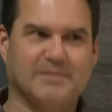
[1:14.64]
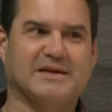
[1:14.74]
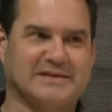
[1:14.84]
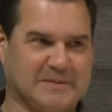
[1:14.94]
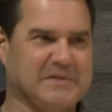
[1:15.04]

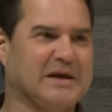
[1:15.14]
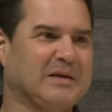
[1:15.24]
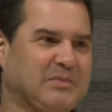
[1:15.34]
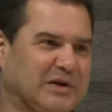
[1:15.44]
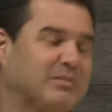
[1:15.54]
assez
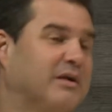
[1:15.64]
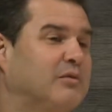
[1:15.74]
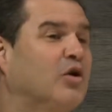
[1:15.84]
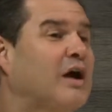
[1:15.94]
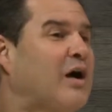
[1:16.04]
bien. Puis les
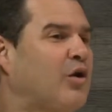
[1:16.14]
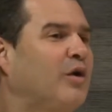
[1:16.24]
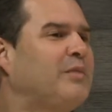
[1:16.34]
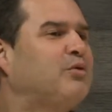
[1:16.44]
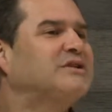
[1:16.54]
là, on
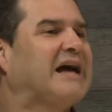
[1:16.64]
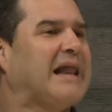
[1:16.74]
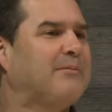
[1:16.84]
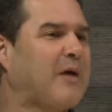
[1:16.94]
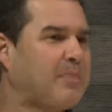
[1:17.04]
est plus dans
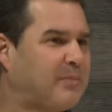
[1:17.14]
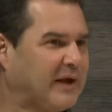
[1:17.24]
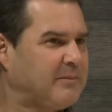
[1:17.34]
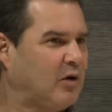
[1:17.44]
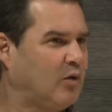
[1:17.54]
la mode
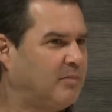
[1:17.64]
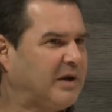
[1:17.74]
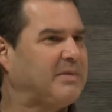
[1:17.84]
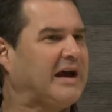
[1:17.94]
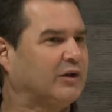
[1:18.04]
euh,
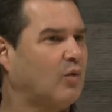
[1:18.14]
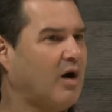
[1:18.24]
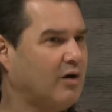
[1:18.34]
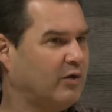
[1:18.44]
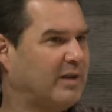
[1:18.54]

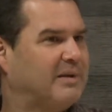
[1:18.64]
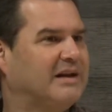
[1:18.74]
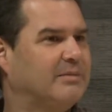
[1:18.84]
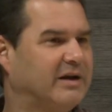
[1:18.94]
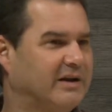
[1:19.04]
préparatoire. On appelle
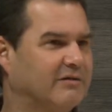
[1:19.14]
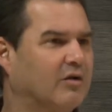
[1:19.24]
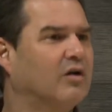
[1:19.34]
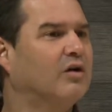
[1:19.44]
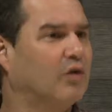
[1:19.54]
les
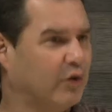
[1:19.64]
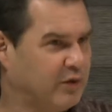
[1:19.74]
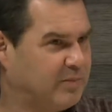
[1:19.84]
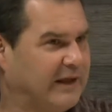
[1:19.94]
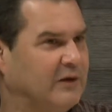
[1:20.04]
bénévoles, oh,
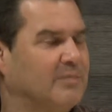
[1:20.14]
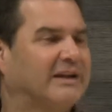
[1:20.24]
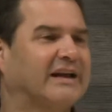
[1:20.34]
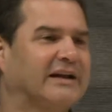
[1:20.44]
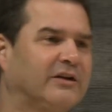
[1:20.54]
ils prennent le
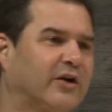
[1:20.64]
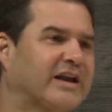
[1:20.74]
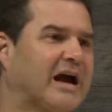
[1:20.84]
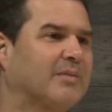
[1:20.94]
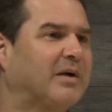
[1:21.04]
matériel de
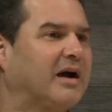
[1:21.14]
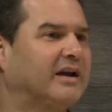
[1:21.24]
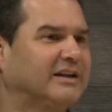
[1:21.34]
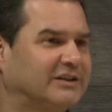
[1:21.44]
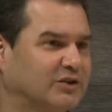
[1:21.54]

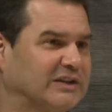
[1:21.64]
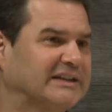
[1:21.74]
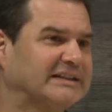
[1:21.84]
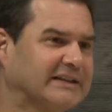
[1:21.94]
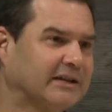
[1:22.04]
campagne, ils
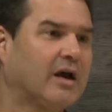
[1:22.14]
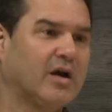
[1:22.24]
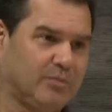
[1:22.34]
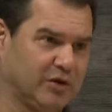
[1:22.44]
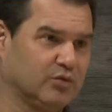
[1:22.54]
sollicitent,
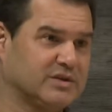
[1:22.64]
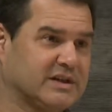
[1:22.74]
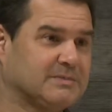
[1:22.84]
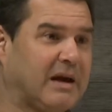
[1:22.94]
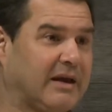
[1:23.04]
puis ils nous
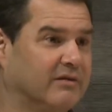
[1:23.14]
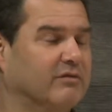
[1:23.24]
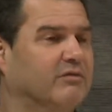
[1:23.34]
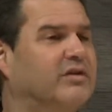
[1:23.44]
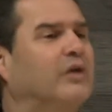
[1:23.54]
disent ben,
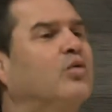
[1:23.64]
viens nous